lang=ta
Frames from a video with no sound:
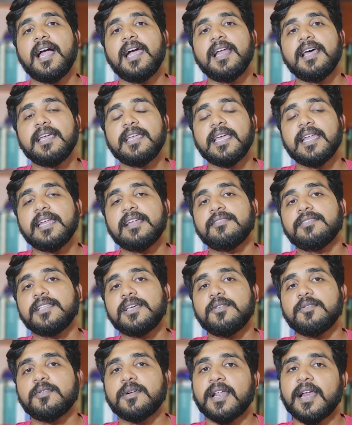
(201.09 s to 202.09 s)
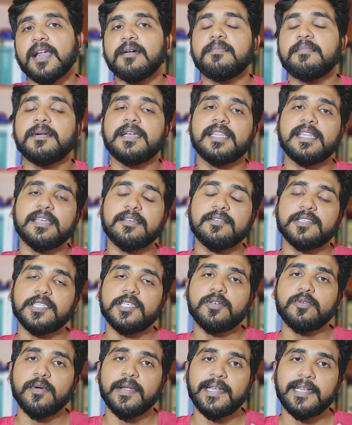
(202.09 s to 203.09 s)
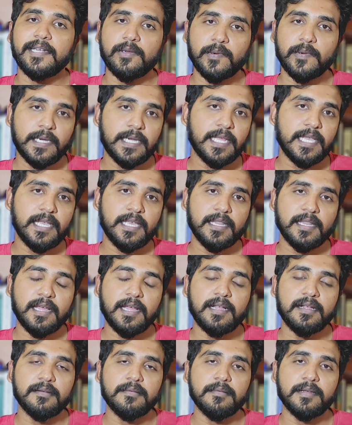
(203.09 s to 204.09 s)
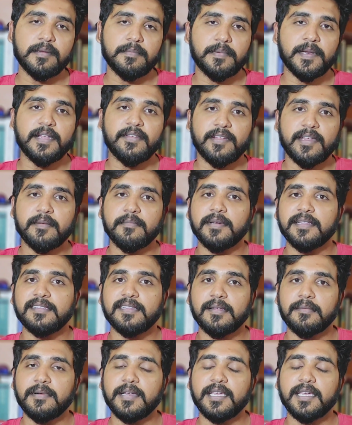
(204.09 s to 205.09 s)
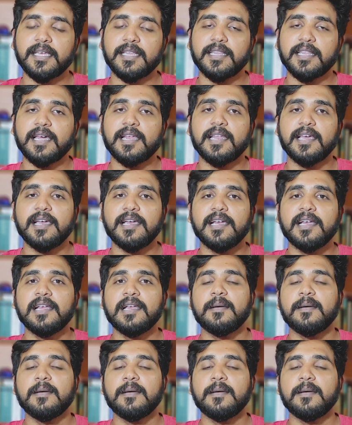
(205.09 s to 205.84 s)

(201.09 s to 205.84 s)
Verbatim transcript: ஆனால் என்னை வந்து அவங்க ட்ராப் பண்ணதே வந்து டுவெல் டுவெண்ட்டிக்கு தான் ப்ரைவேட் பஸ் அப்படிங்கிறதால